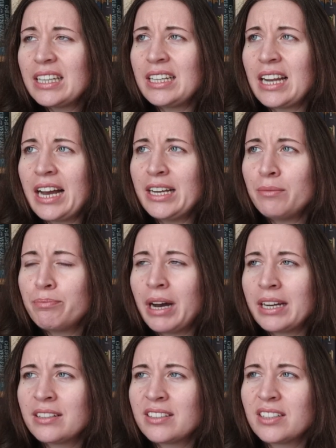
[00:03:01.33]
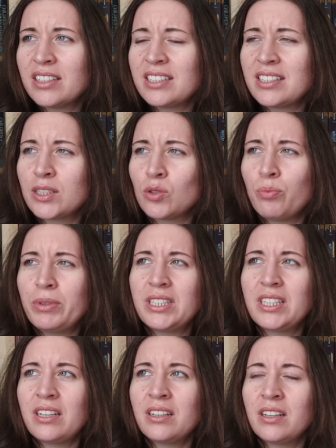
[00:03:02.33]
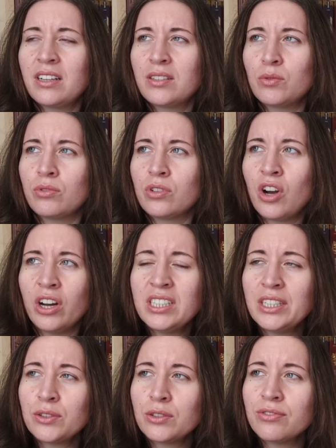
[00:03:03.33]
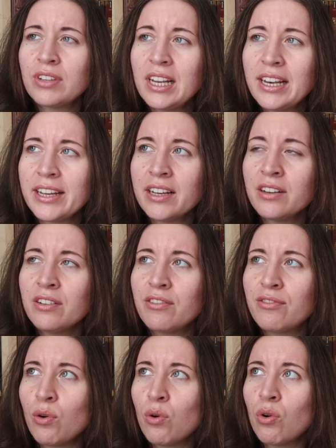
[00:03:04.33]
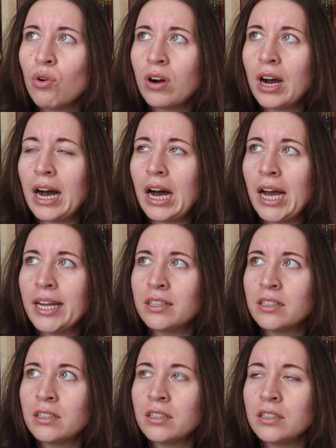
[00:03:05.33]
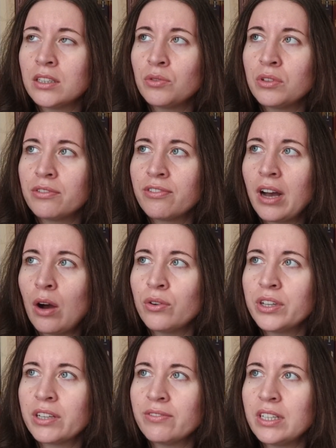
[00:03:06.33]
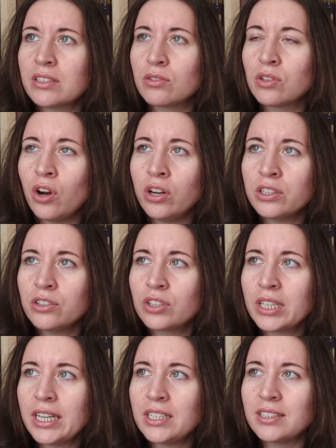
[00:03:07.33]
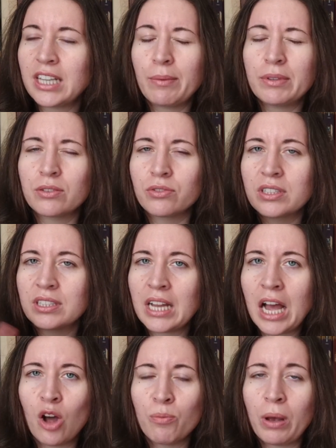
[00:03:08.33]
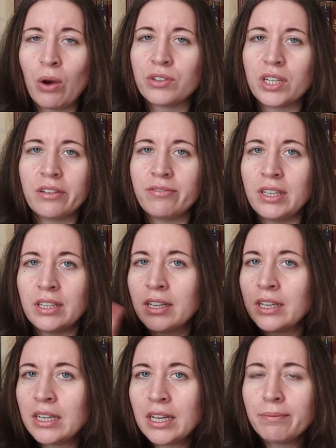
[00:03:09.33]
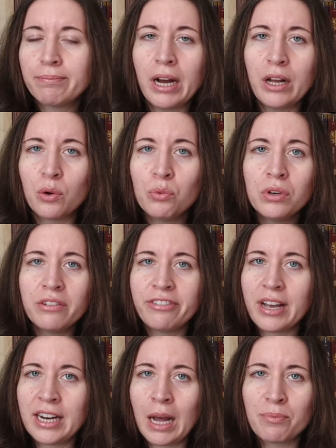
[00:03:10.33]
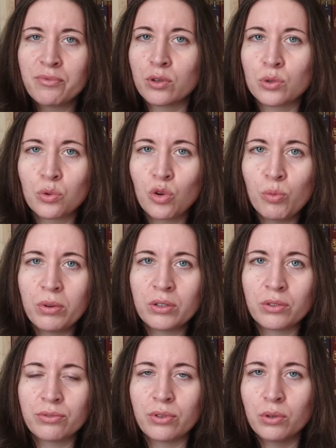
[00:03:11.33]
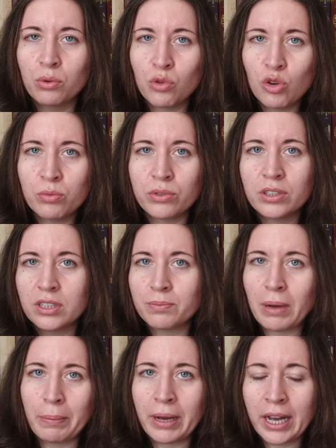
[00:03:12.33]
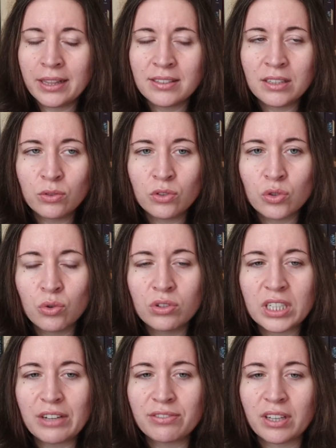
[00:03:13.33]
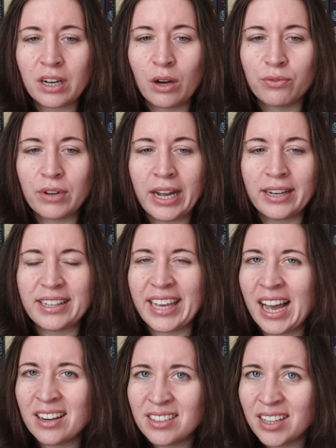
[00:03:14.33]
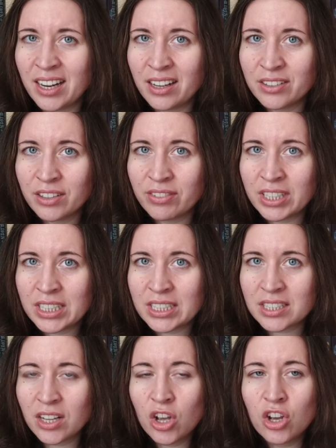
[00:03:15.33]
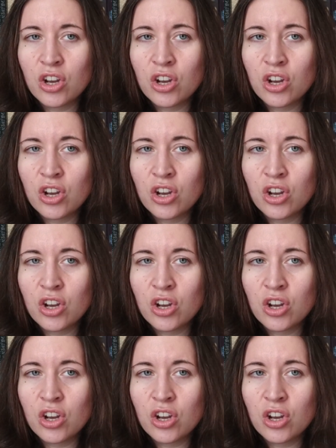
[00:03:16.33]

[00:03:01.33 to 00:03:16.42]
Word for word: in einem Band ist es so ein bisschen so ein Cottage-Feeling, wo eine junge Frau irgendwie in so ein Cottage geht. Die ist, glaube ich, so ein Star und braucht irgendwie mal Ruhe, fernab von Trubel und von Ruhm und Paparazzi und so und trifft dann auf einen Gärtner, der da irgendwie ist